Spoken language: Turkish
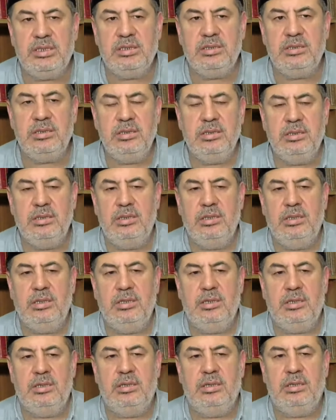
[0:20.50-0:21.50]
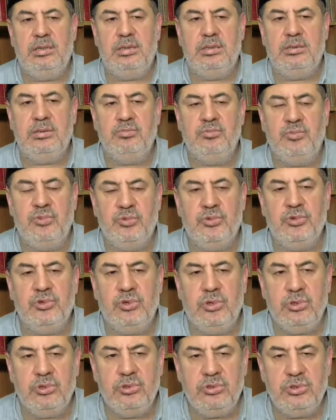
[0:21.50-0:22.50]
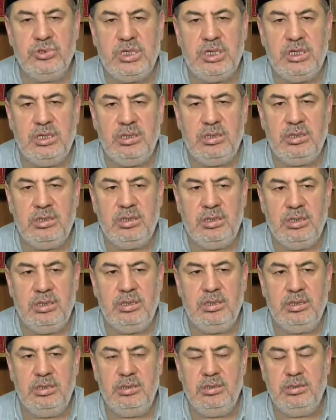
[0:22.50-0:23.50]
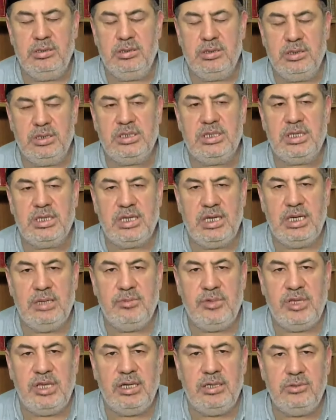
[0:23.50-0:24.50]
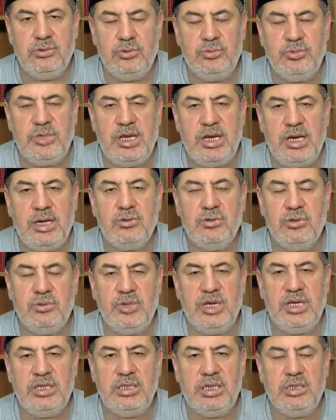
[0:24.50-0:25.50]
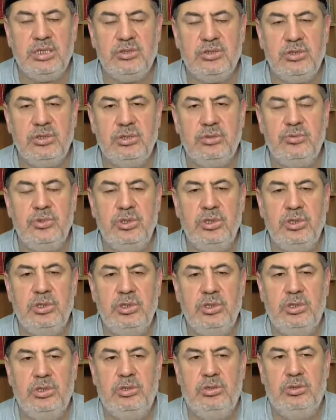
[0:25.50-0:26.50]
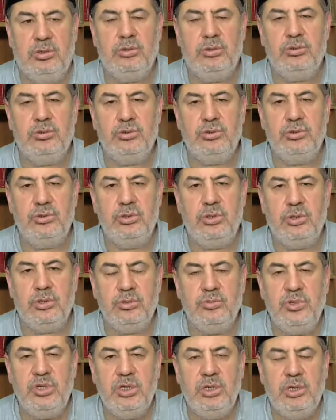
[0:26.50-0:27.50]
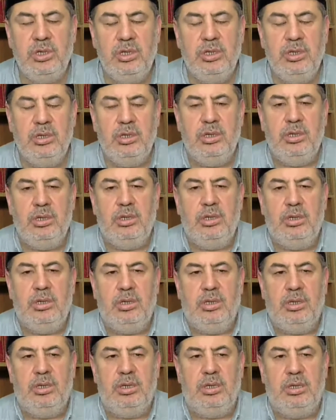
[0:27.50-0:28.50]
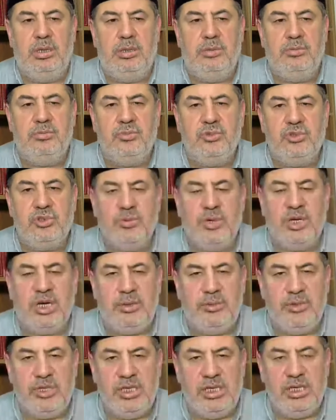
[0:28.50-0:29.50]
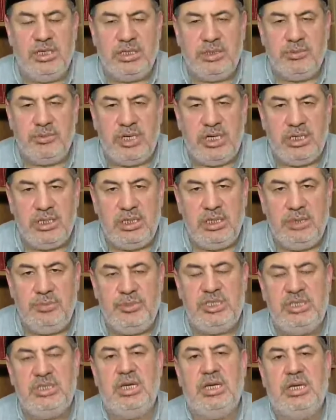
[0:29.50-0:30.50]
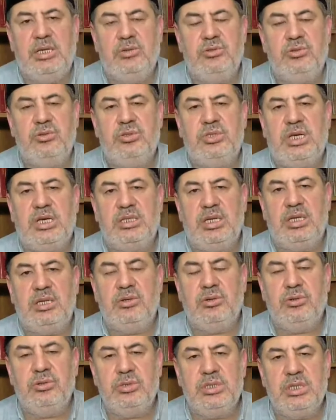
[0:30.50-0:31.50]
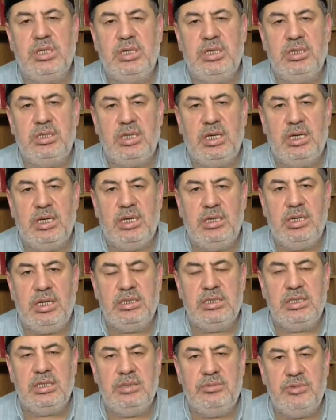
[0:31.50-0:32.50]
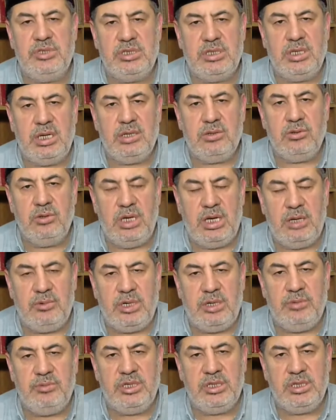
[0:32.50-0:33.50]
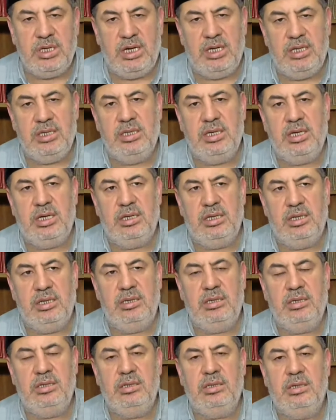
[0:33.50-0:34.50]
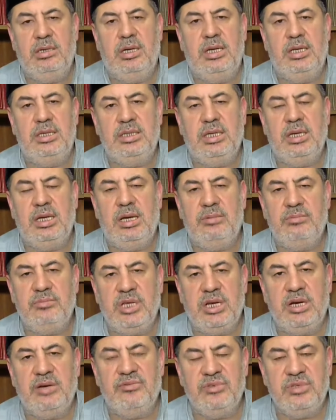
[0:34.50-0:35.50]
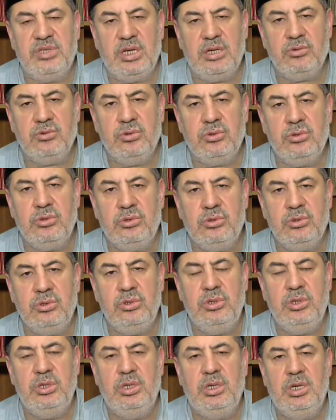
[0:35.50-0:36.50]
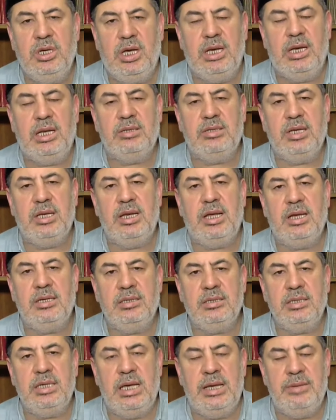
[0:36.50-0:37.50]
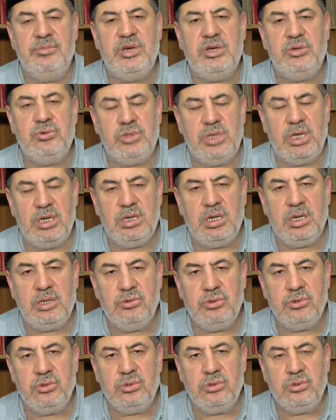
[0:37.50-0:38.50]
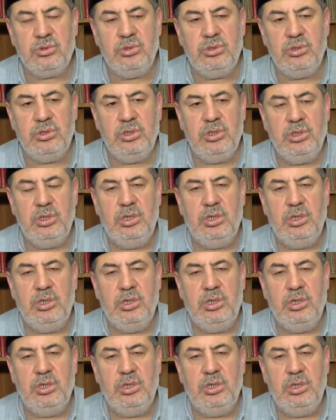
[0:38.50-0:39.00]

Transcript: için e, mümkün olduğunca e, kısa kelimeler, cümleler kurmaya çalışıyorum. Onu düşünüyordum. Ee, Müslüman Ahmediye Cemaati 1889 yılında Hz. Mirza Gulam Ahmet Kadiyani Aleyhisselam tarafından kuruldu. Allah Teala'nın emri üzerine kuruldu.